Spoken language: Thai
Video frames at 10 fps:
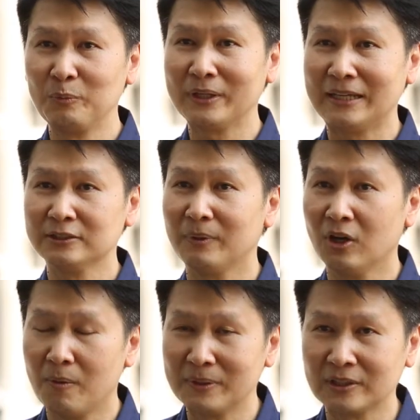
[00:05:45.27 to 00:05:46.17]
ผู้อำนวยการสบ
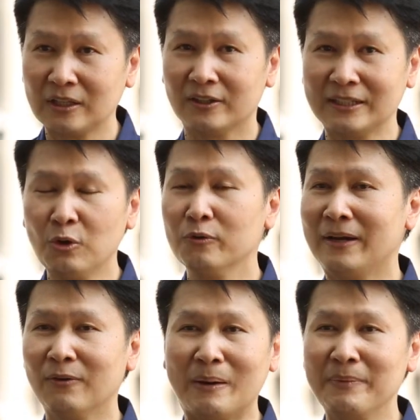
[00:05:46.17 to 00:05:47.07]
คมาตลอด ท่านคง
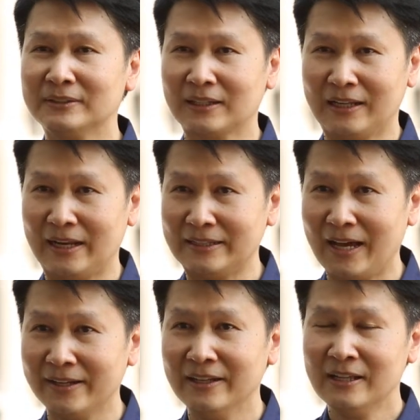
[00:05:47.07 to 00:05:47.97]
ฟังความเห็นจากหลาย
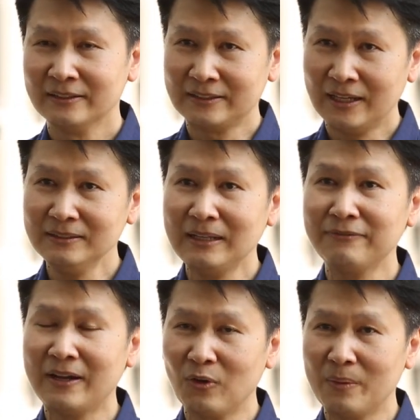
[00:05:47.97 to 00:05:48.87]
ๆ ด้าน แต่ท่านได้
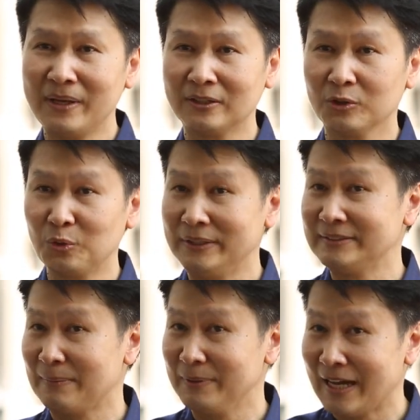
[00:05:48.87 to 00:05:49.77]
ฟังความเห็นของยูนิ
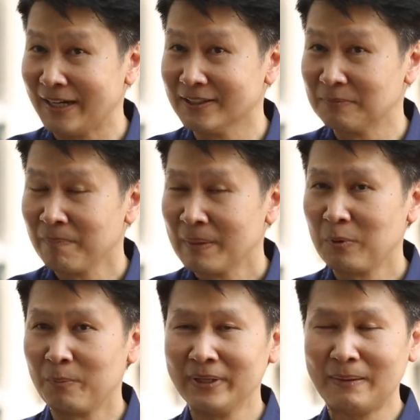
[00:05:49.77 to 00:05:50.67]
เซฟหรือยัง
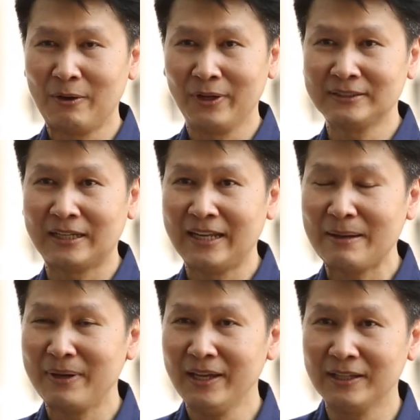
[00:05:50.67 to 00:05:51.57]
ผมพยายามเอาเอกสารแน
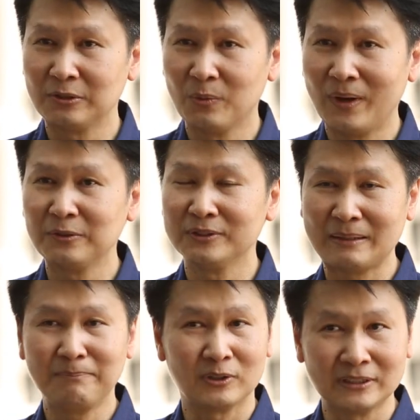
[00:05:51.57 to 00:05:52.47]
บไปให้เห็นด้วยว่ายูนิ
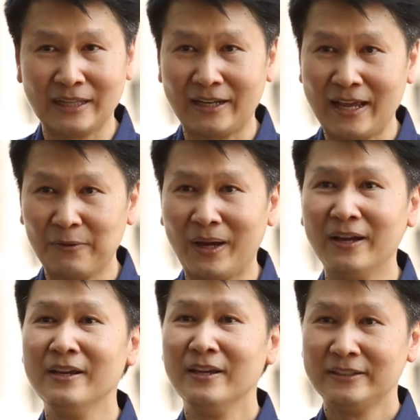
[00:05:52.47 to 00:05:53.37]
เซฟบอกตั้งแต่แรกว่า
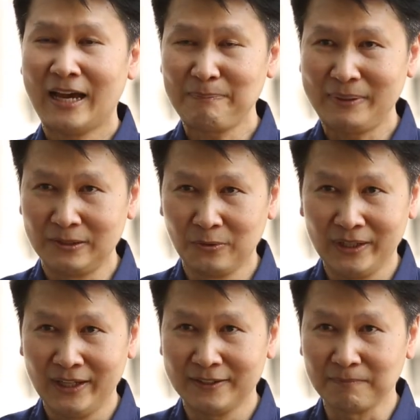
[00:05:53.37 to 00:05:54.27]
อย่าปิดโรง
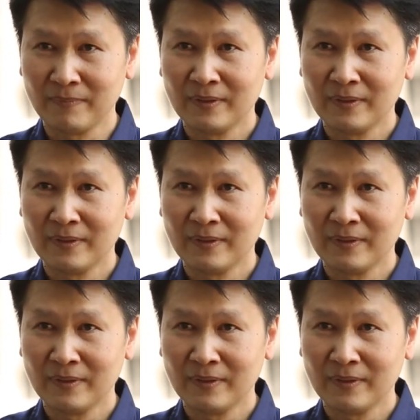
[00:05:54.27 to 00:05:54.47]
เรียน